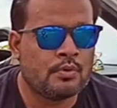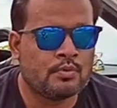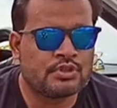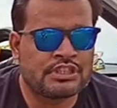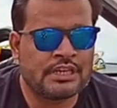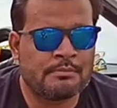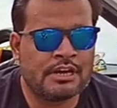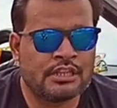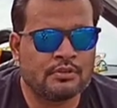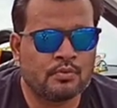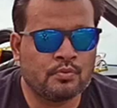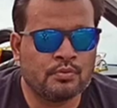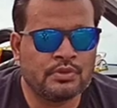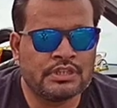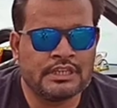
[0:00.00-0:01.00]
उसके बाद
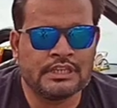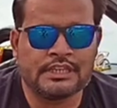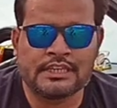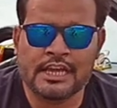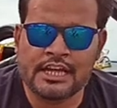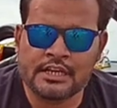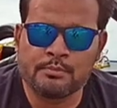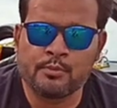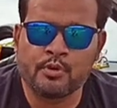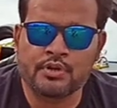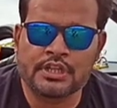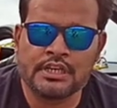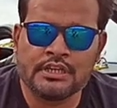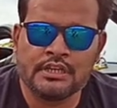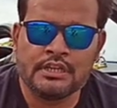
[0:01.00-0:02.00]
उनकी क्या
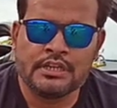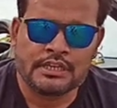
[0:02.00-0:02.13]
रिपोर्ट है